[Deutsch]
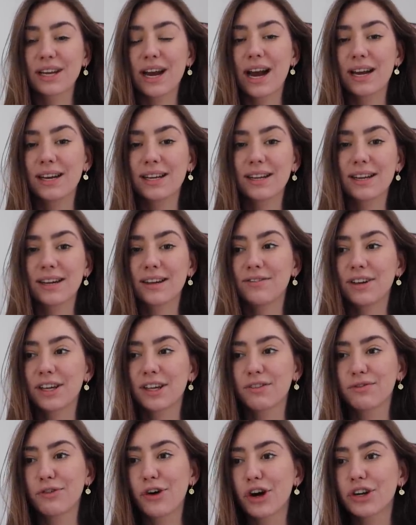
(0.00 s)
gar nicht
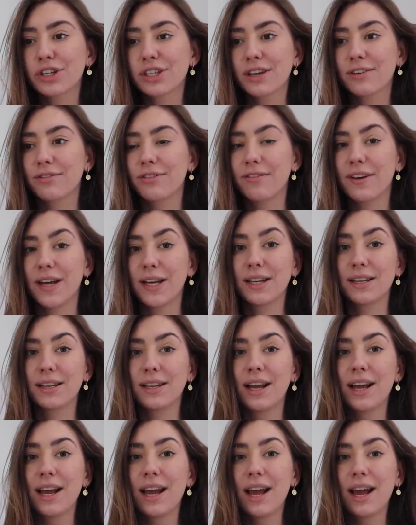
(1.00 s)
irgendwelche Worte hier verwenden.